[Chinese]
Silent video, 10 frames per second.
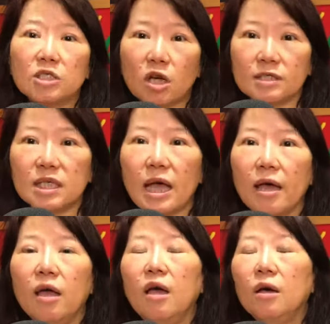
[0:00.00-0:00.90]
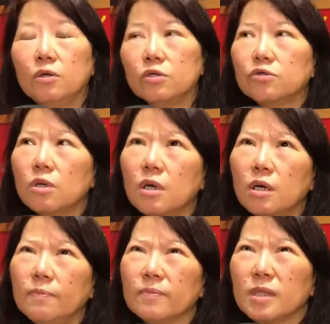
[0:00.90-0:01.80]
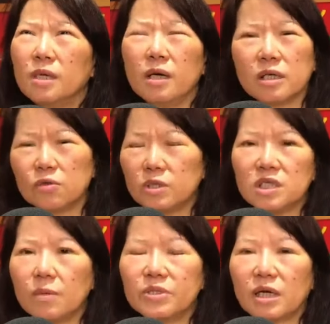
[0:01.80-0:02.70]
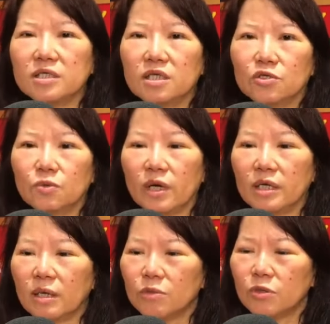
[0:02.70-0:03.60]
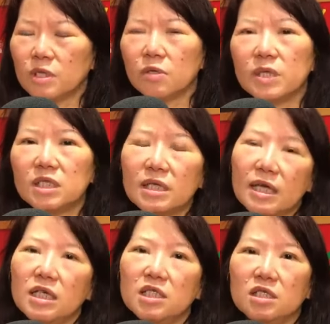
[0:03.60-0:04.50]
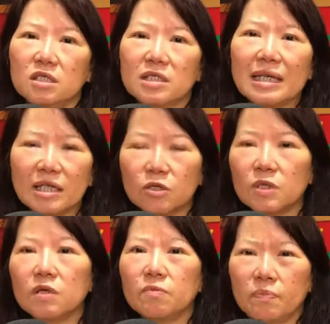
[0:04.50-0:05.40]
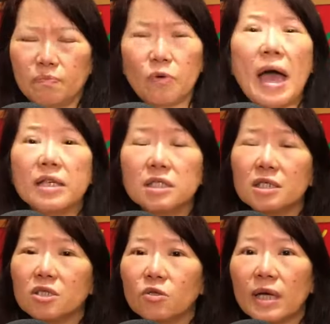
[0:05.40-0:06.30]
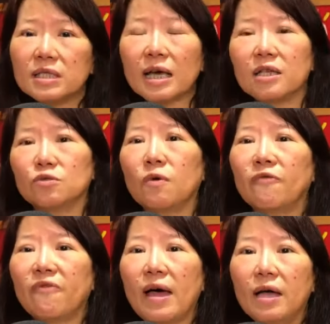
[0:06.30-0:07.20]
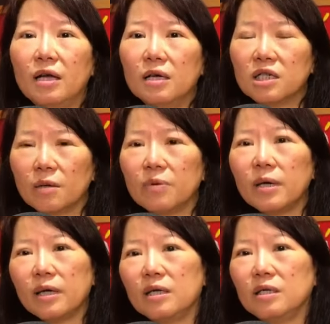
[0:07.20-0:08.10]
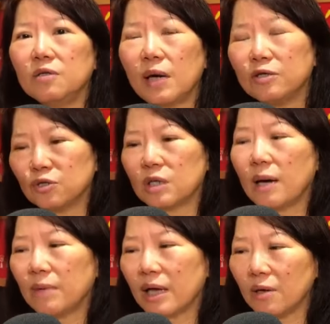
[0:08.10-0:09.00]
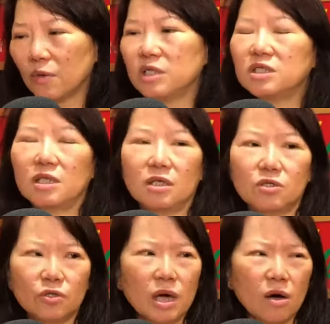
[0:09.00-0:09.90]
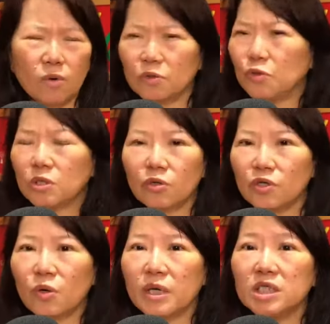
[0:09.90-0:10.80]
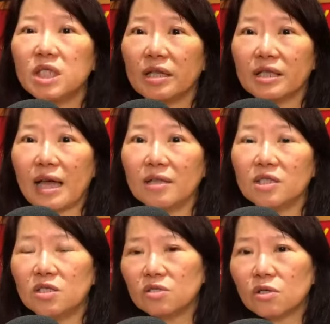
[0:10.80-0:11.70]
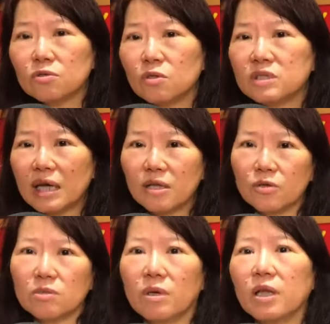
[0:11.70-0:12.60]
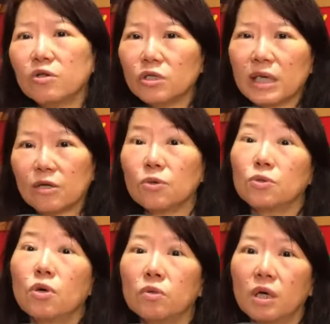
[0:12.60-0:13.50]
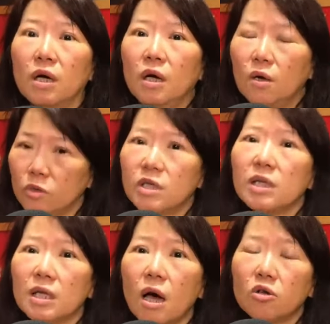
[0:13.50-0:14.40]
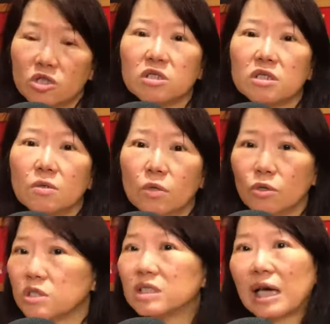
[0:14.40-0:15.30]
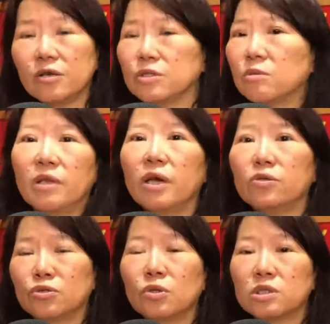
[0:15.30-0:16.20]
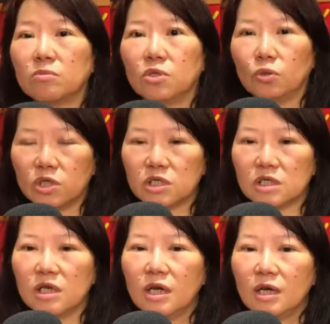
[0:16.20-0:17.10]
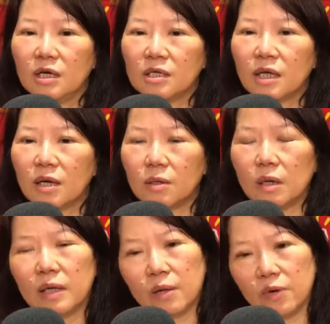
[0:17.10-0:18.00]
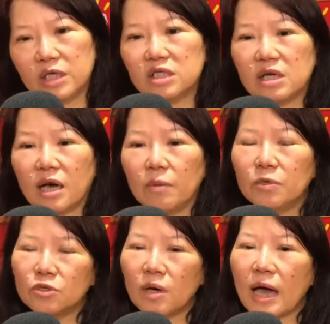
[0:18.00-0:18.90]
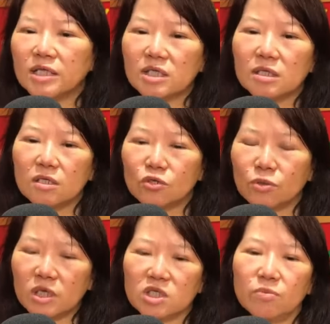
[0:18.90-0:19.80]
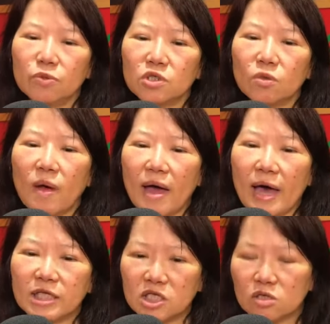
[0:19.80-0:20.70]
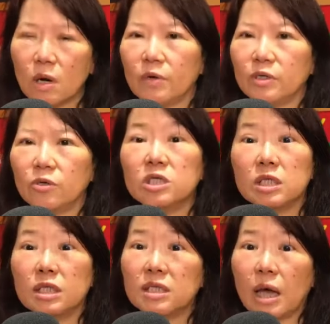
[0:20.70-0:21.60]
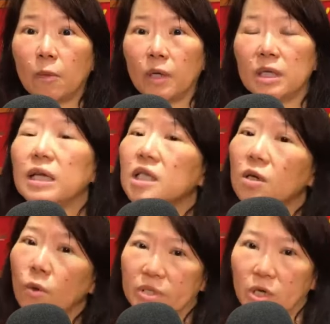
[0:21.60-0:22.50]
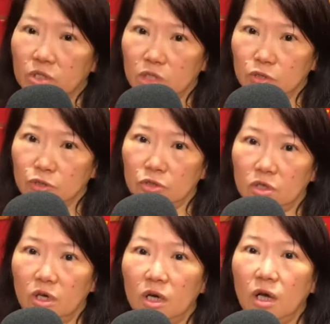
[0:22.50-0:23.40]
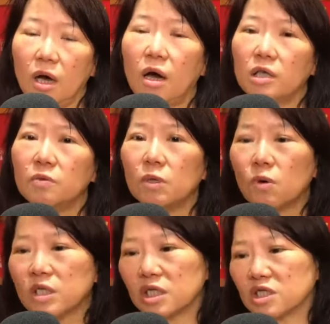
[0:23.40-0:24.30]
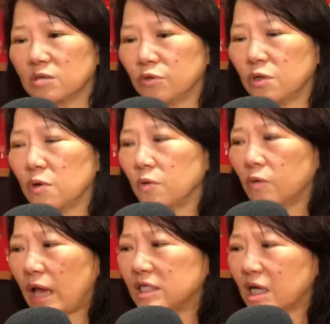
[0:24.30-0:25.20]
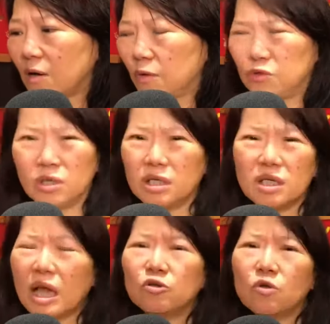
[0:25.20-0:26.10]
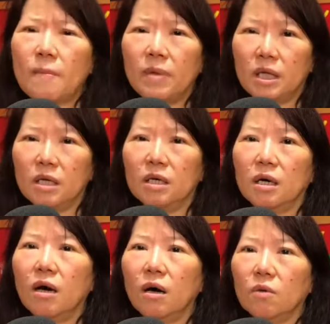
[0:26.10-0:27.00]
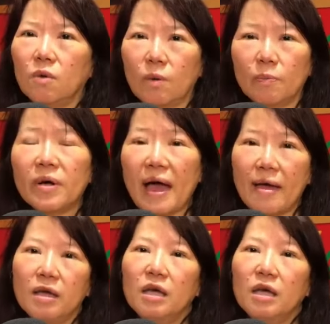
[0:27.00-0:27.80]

常菜，对，我就说，哎，可是我今年不想写书，哎，他们说因为现在疫情，大家都在。不安心都在家里做饭，可不可以？因为他觉得他们看我写的，觉得好像我做的东西都很简单，轻轻松松，家里有什么料就给他弄一弄的。我说那倒是，我都是家里有什么料就做什么东西。那后来我一想，他们说还是除了食谱之外，还是希望我能够写些散文。那这个我比较有兴趣，嗯啊，因为光写食谱对于我来讲，我觉得那个太专门了哈，我我不敢。